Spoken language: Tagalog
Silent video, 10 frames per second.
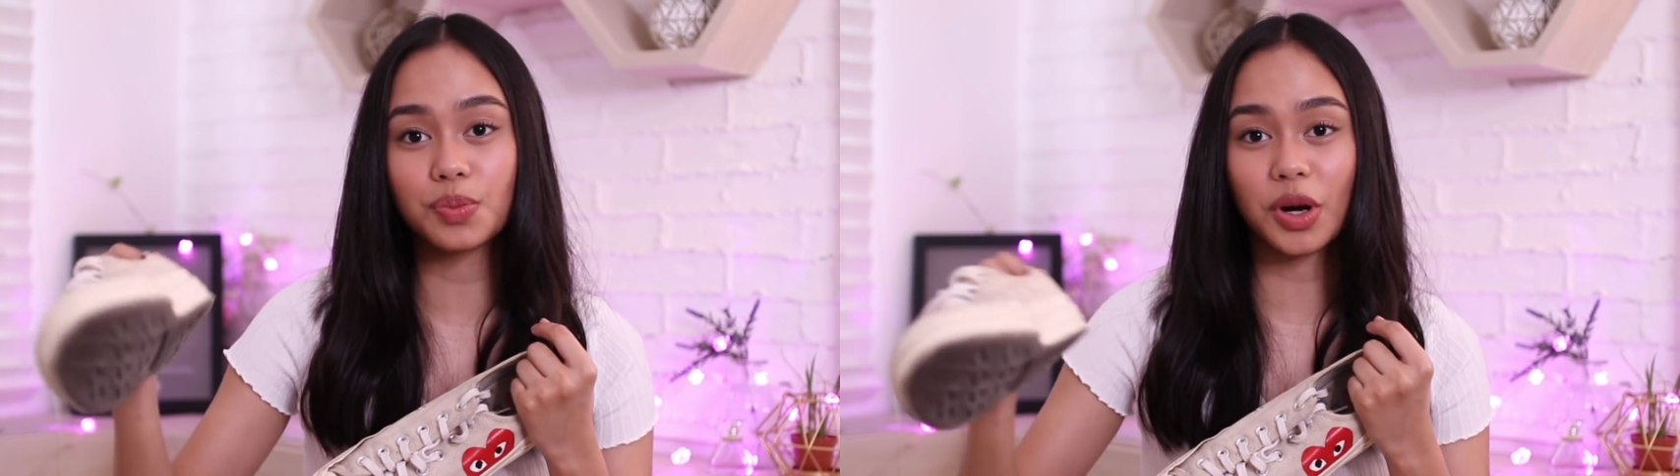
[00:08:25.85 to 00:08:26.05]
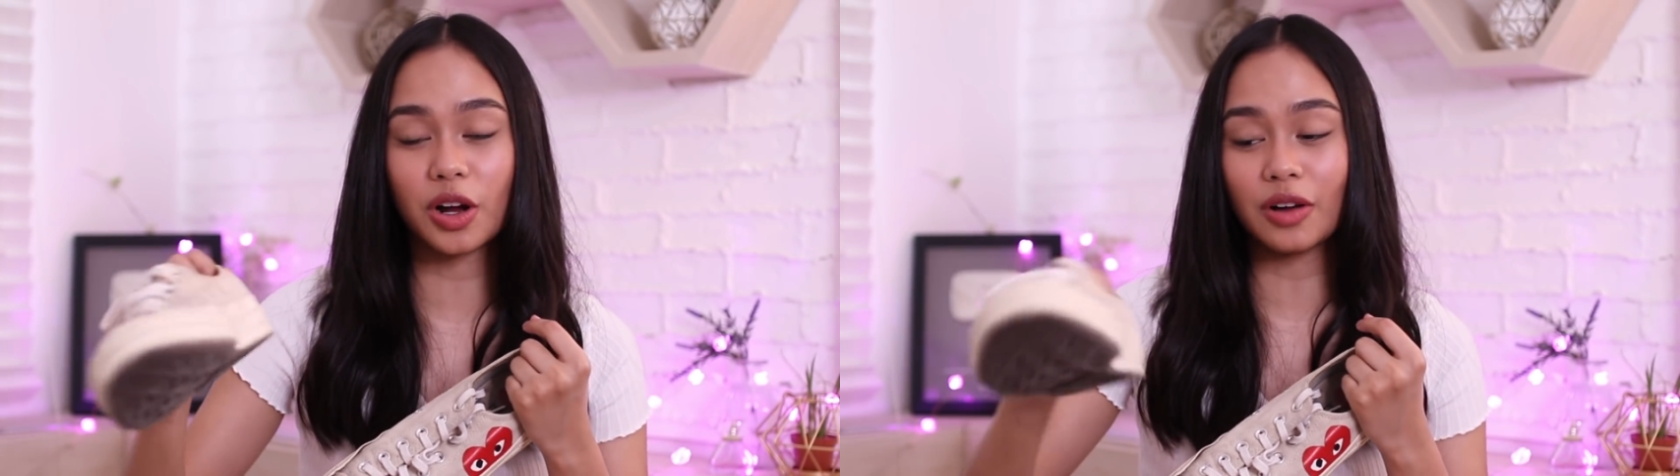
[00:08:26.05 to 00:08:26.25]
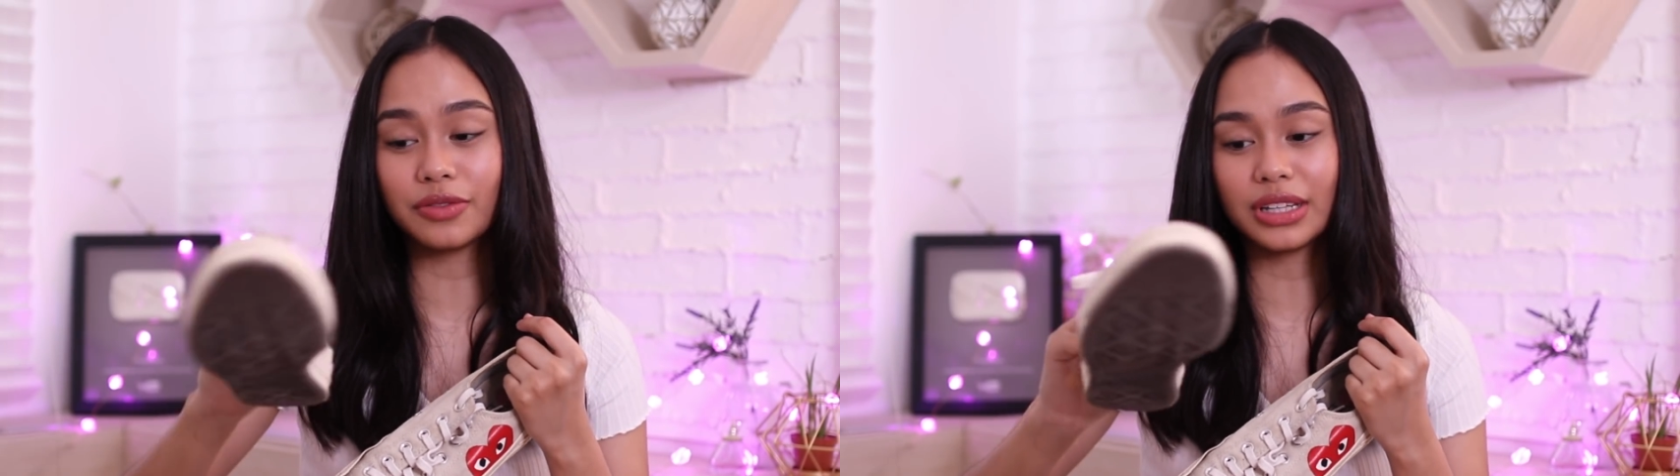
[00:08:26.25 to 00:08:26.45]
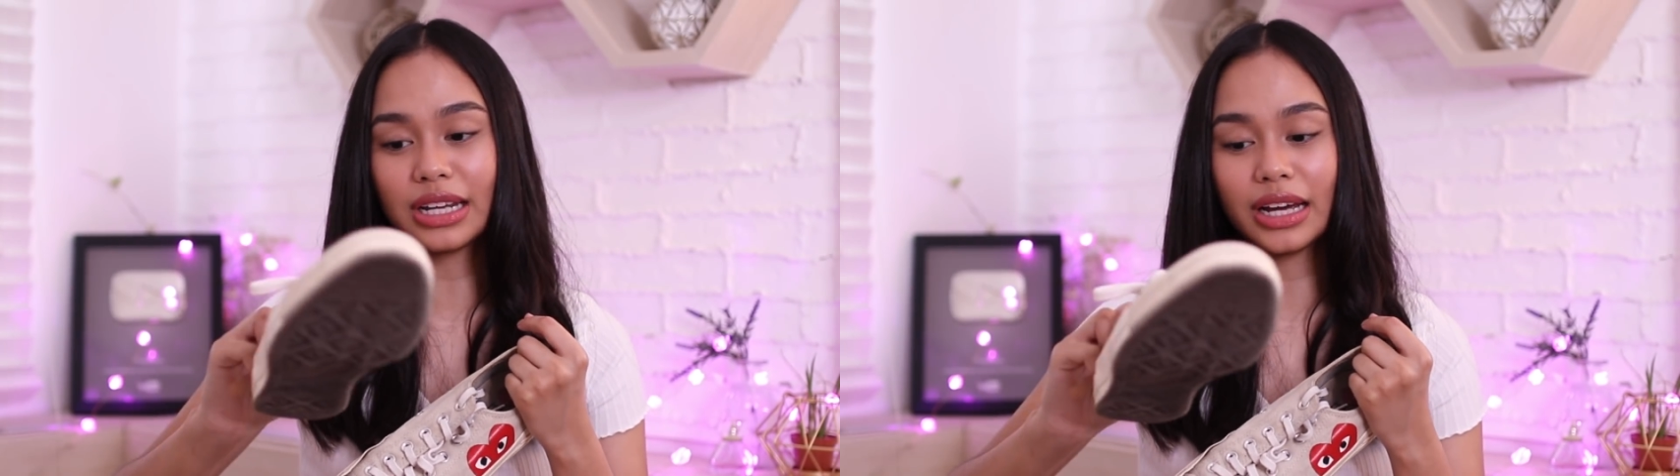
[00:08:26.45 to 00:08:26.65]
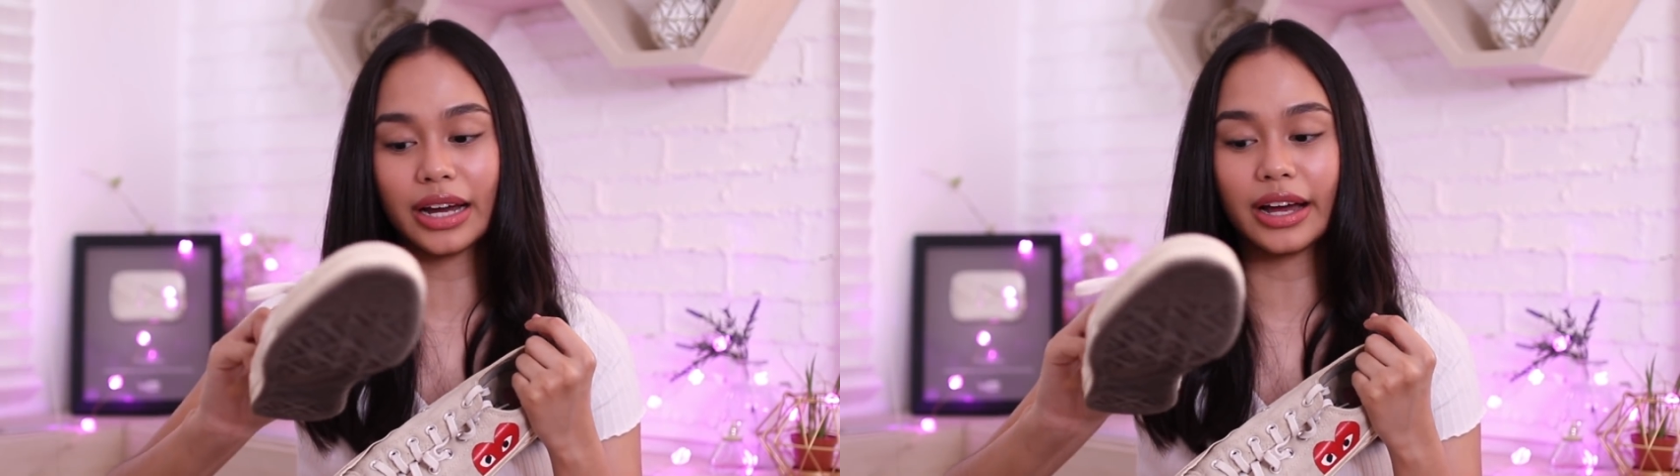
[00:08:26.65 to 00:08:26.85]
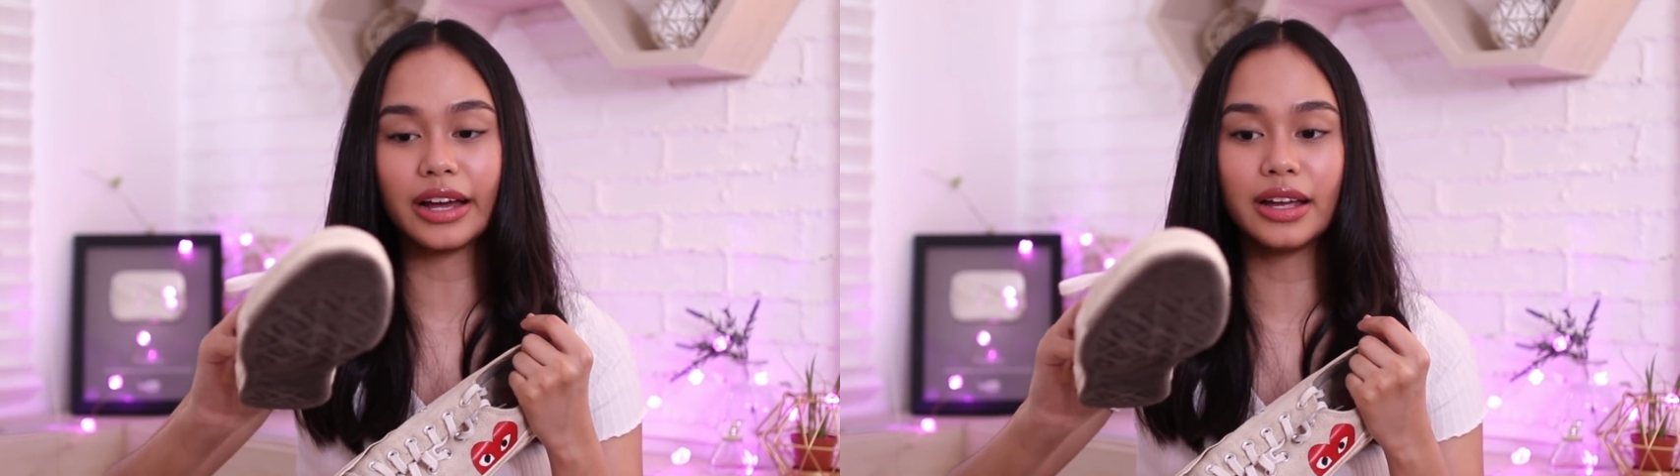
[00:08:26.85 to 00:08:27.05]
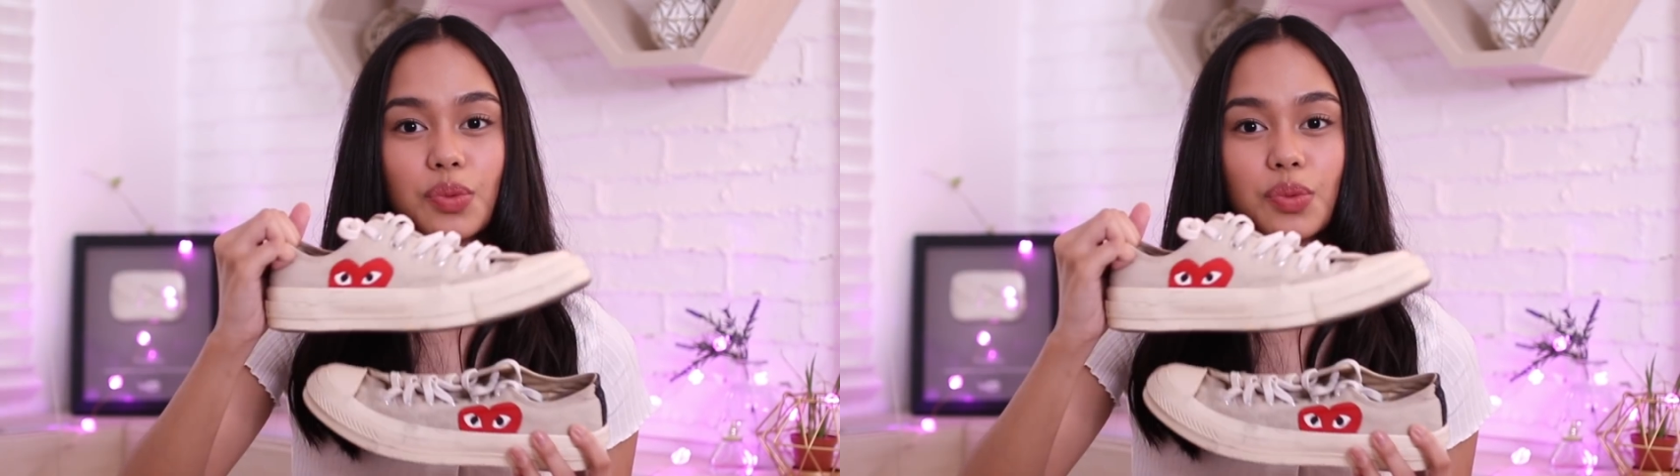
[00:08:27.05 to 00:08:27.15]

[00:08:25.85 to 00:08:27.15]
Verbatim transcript: super comfy talaga.